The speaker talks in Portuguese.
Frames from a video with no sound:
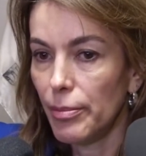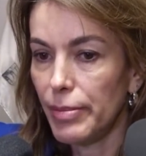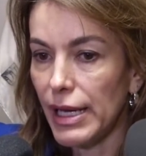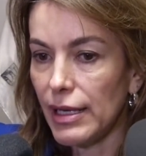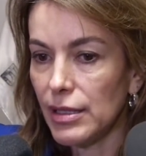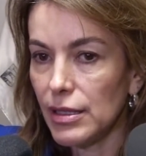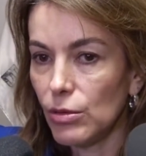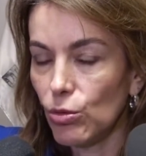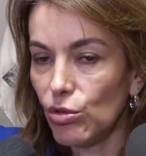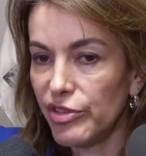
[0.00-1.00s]

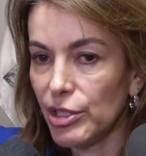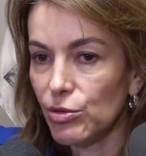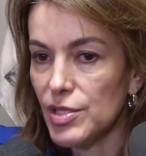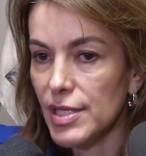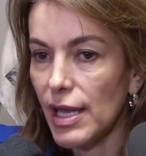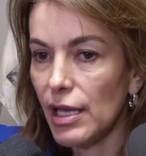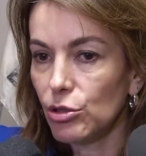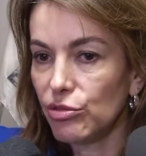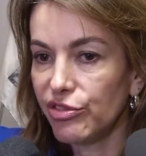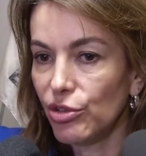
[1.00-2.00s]
para o governo do
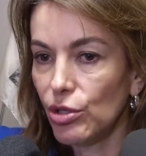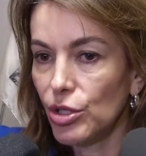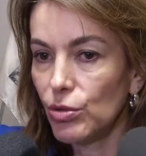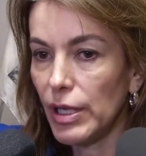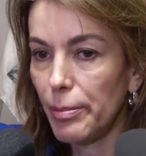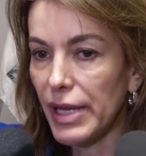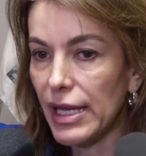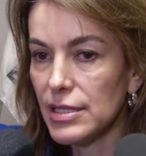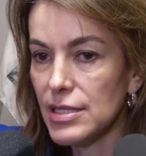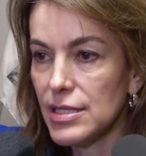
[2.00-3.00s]
estado foi o
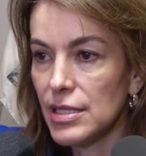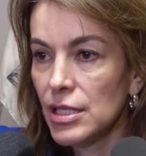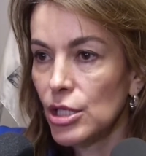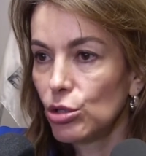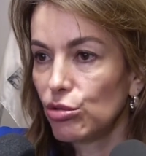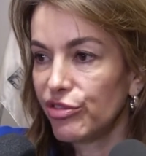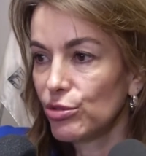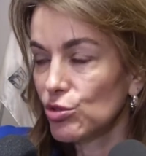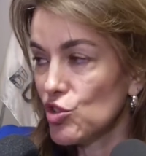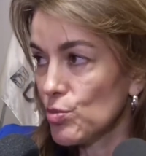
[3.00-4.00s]
repasse do
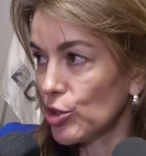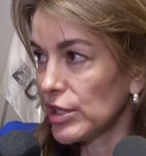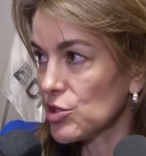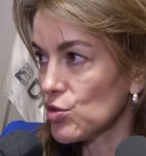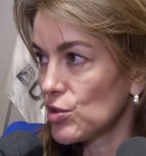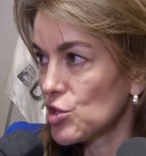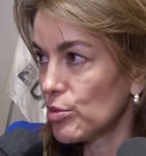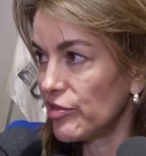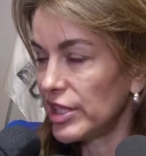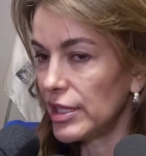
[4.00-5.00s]
fundo de
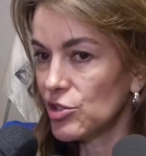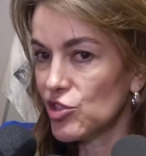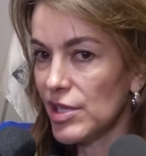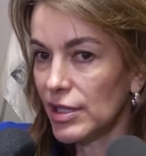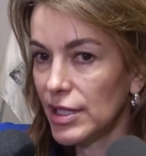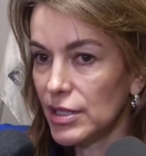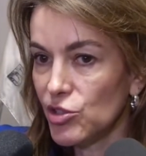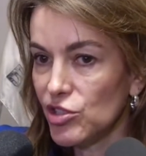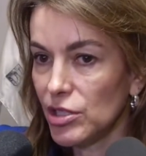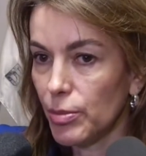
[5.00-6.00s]
exportações provenientes da Lei
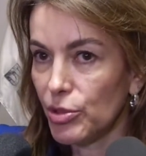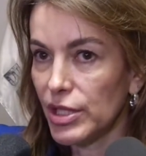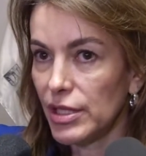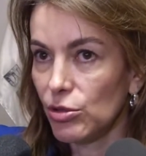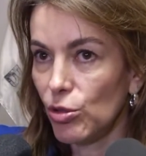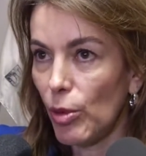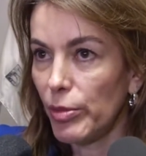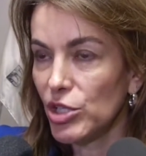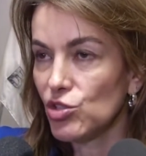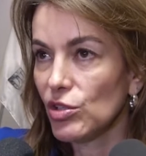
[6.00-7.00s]
Candir, porque
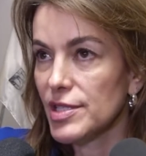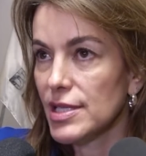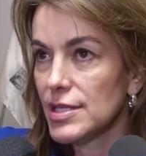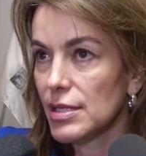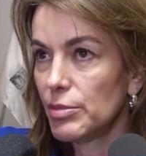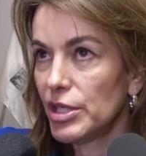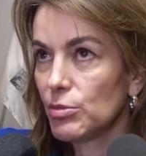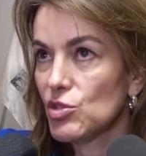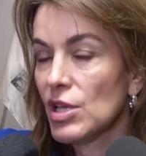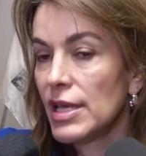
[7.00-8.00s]
normalmente nós
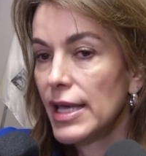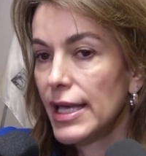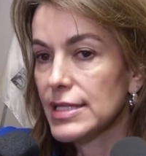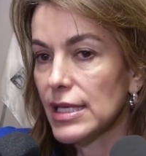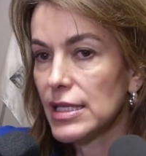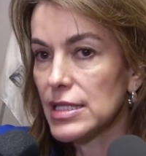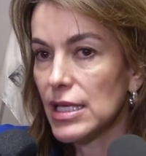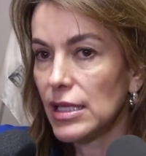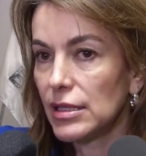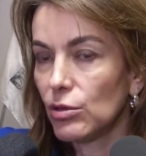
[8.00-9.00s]
recebemos essa
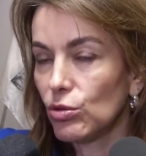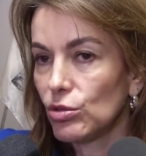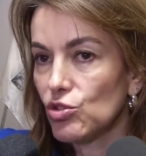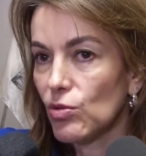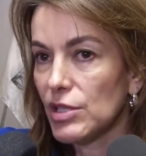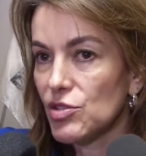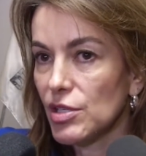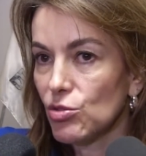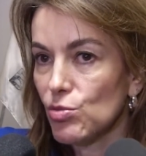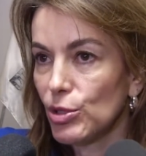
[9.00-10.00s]
receita em torno de
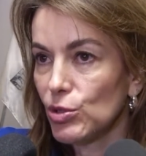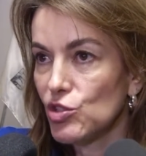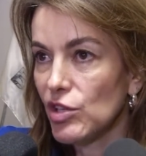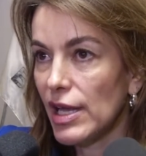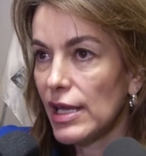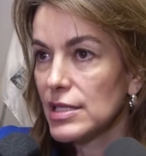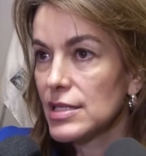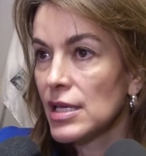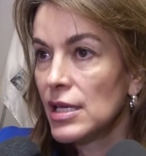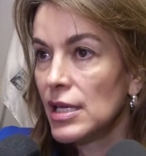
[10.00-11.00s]
400 milhões de reais